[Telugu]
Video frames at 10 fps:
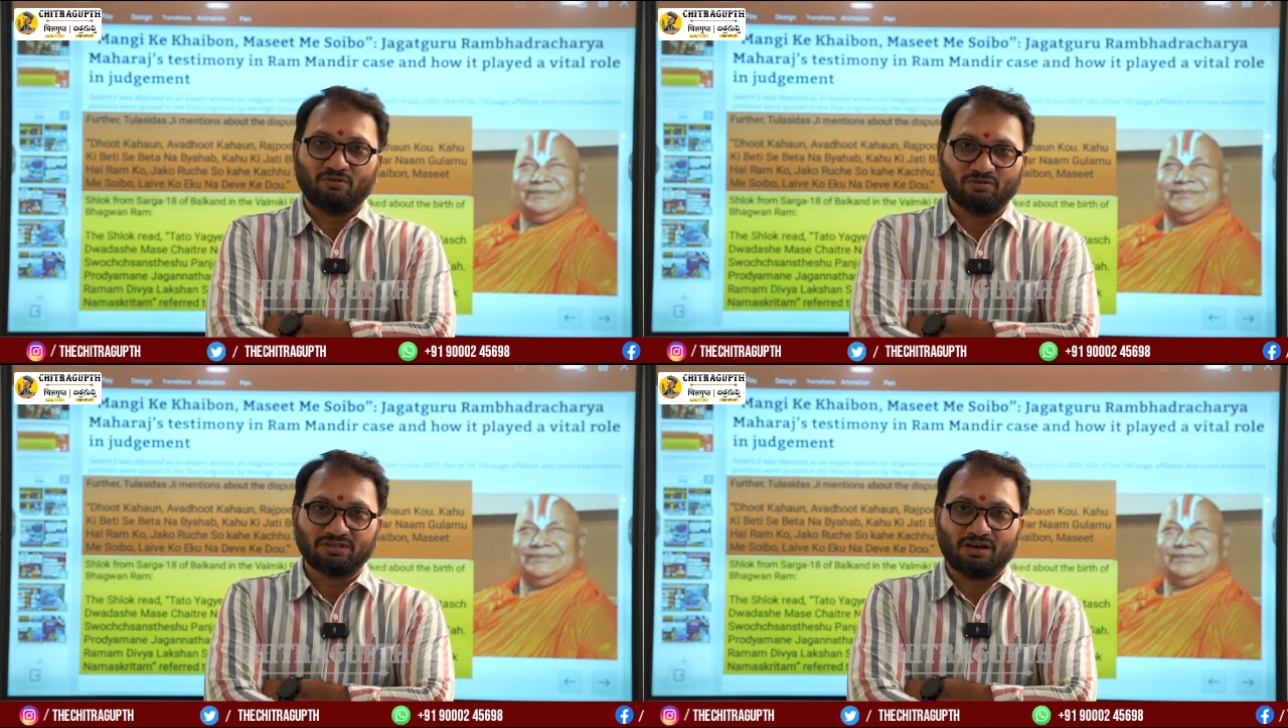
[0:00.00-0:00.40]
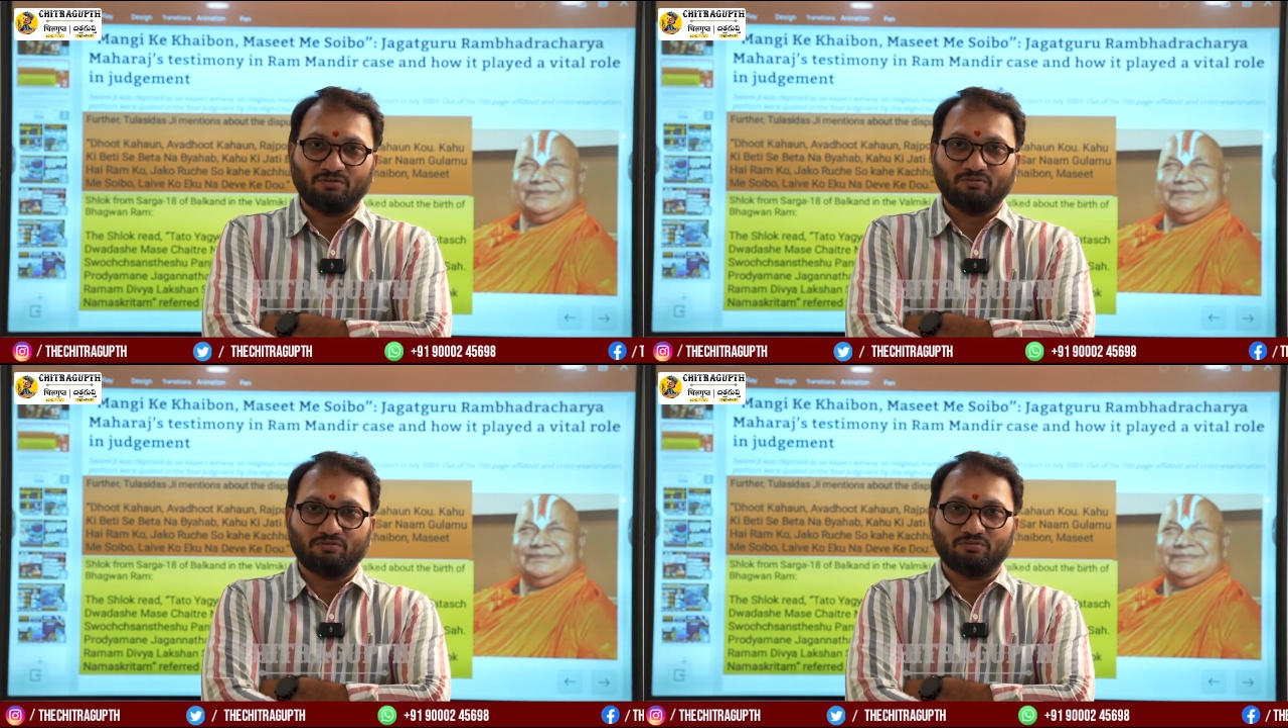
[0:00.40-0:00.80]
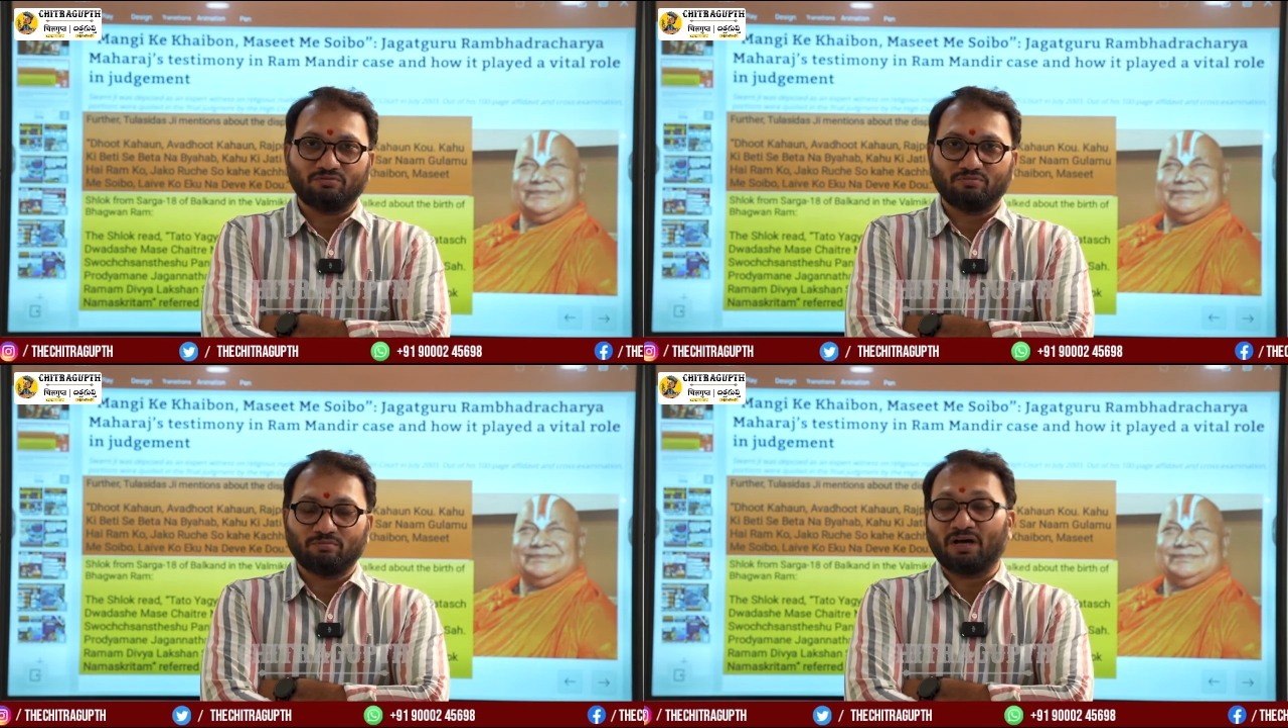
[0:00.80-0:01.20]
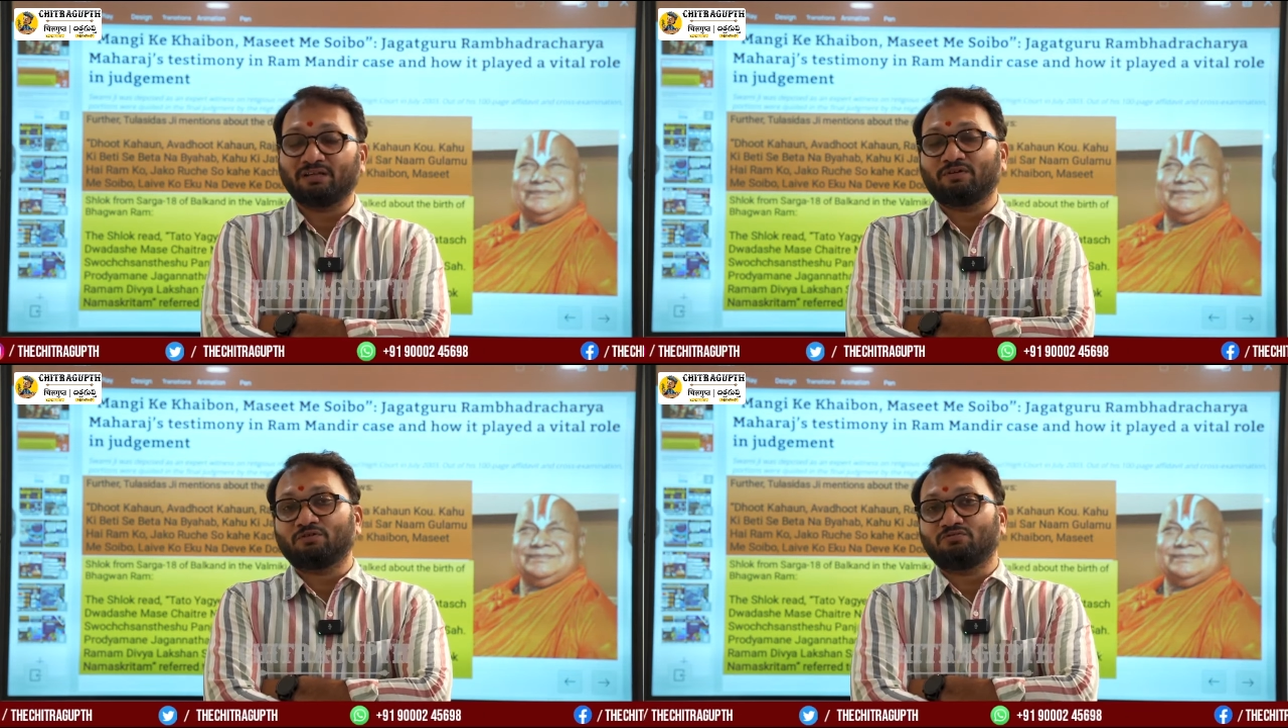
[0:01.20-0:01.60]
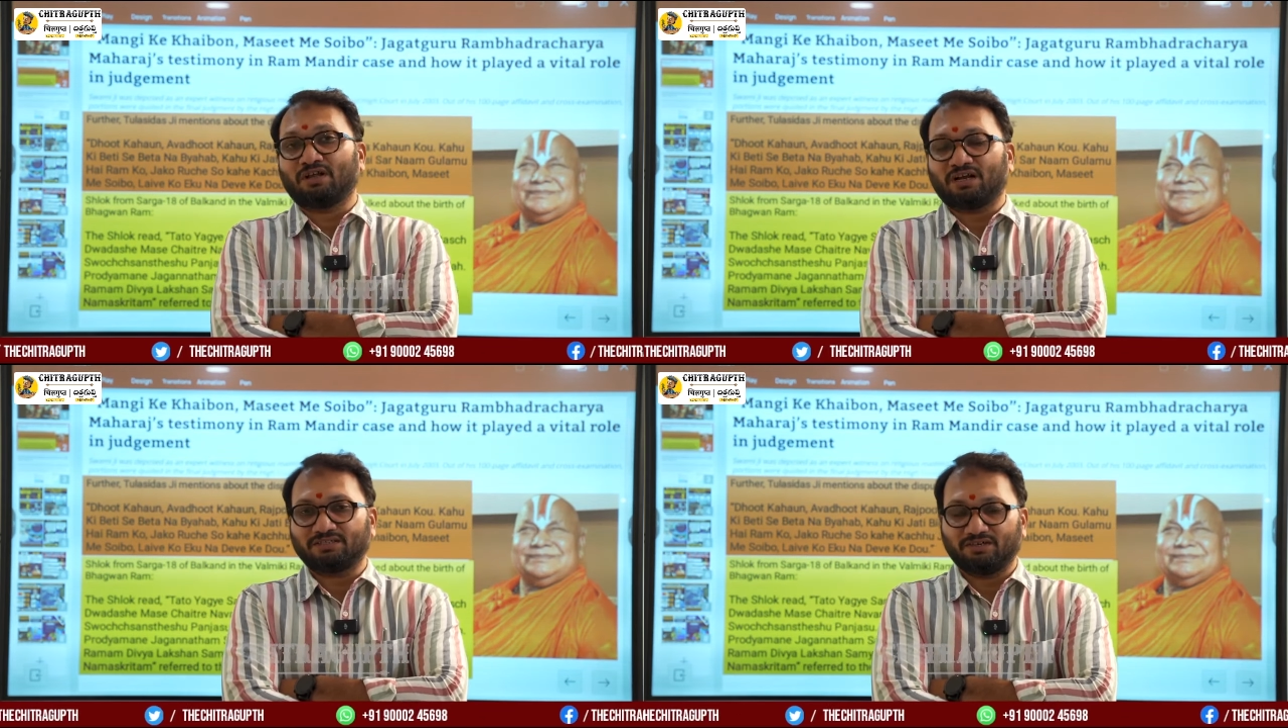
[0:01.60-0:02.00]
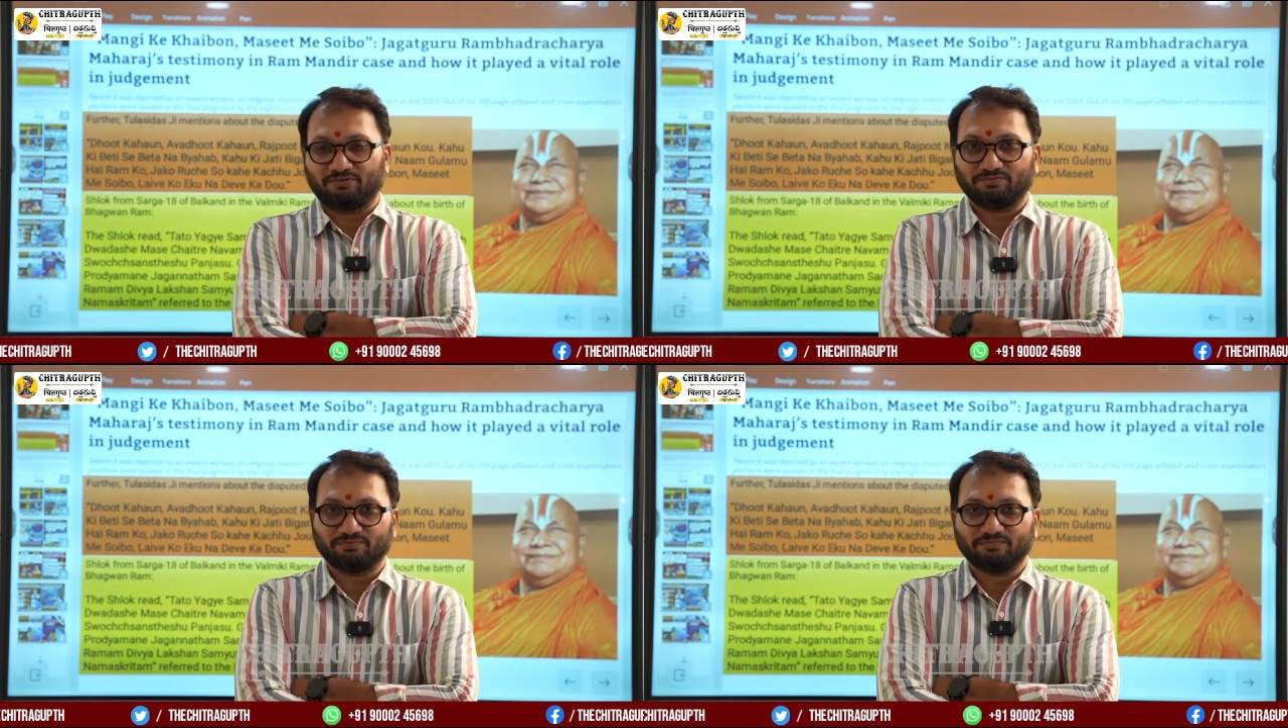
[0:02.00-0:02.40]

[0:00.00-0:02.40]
ఎన్నోసార్లు బాధపడుకుంటూ రాశాడు